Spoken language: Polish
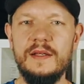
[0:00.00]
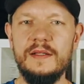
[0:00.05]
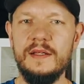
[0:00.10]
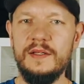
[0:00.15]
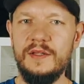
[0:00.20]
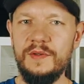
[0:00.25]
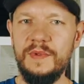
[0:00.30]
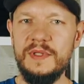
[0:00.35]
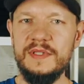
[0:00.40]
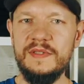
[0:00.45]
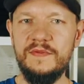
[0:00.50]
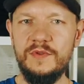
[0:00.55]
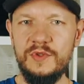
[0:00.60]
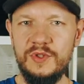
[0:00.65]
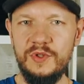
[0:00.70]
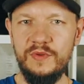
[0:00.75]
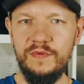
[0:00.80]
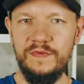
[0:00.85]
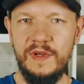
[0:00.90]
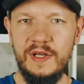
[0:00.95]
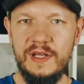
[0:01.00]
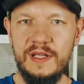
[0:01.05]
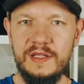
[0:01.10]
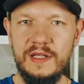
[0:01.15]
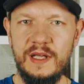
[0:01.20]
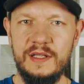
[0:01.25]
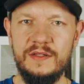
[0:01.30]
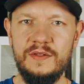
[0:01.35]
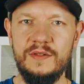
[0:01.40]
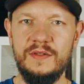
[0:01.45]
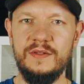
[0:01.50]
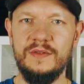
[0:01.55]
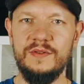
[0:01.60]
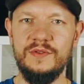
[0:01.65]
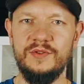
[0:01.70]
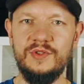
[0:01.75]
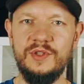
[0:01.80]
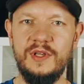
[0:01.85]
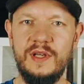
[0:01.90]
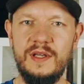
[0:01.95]
Natomiast zwróćcie uwagę na to,
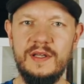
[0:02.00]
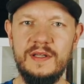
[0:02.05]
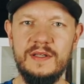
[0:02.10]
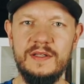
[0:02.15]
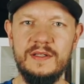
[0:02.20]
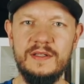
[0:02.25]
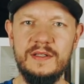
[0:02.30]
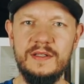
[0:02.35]
że